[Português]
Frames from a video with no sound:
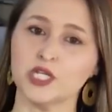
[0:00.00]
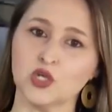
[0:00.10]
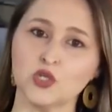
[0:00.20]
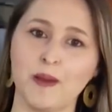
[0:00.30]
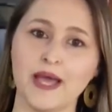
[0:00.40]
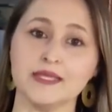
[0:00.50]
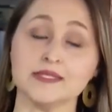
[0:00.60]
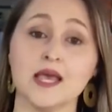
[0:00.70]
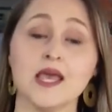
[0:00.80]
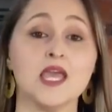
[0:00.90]
em todo o país
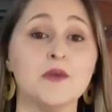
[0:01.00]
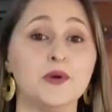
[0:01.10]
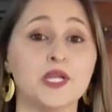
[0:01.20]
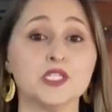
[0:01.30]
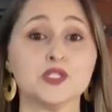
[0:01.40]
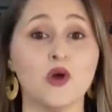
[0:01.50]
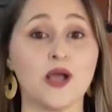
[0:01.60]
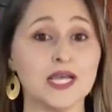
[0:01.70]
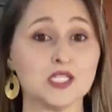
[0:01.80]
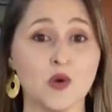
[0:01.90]
e por isso
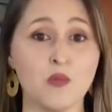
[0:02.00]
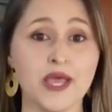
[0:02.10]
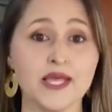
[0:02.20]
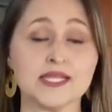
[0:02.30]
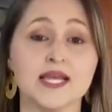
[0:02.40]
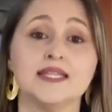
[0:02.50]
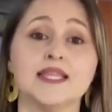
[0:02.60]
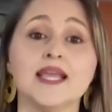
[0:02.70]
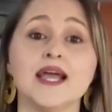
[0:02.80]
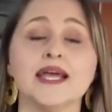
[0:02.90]
locais como esse
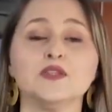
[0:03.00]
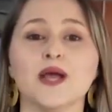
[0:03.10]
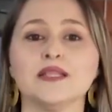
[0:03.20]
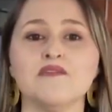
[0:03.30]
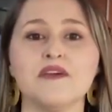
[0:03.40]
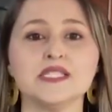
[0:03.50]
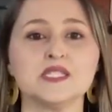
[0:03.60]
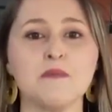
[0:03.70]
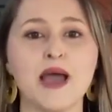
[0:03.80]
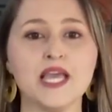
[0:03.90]
têm ganhado cada vez
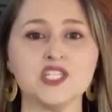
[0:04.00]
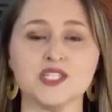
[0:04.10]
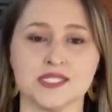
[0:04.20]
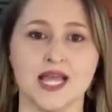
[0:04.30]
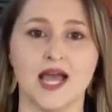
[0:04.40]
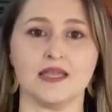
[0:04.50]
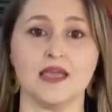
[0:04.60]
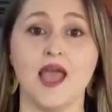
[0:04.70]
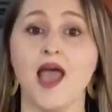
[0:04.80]
mais destaque.